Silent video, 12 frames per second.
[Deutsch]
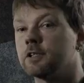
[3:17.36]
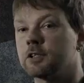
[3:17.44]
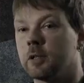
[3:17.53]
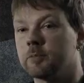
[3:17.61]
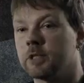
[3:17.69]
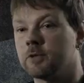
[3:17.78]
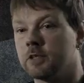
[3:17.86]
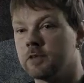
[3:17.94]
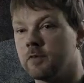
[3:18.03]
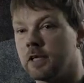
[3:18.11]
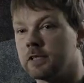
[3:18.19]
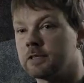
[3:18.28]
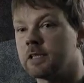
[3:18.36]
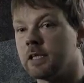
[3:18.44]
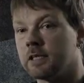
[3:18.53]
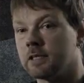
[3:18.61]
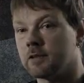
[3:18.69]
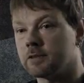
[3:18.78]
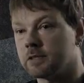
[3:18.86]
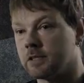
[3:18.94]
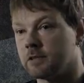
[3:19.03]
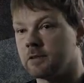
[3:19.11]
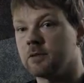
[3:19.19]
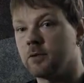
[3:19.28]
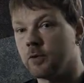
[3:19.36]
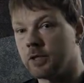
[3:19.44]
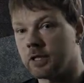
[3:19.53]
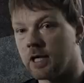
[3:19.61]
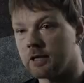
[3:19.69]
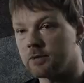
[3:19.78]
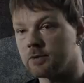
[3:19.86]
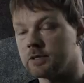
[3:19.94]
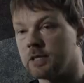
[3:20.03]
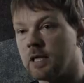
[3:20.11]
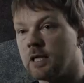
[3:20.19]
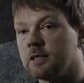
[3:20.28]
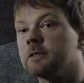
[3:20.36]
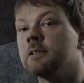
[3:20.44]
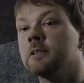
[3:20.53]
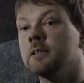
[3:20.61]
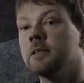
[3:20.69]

Helden stammen natürlich weitestgehend aus der König Artus-Sage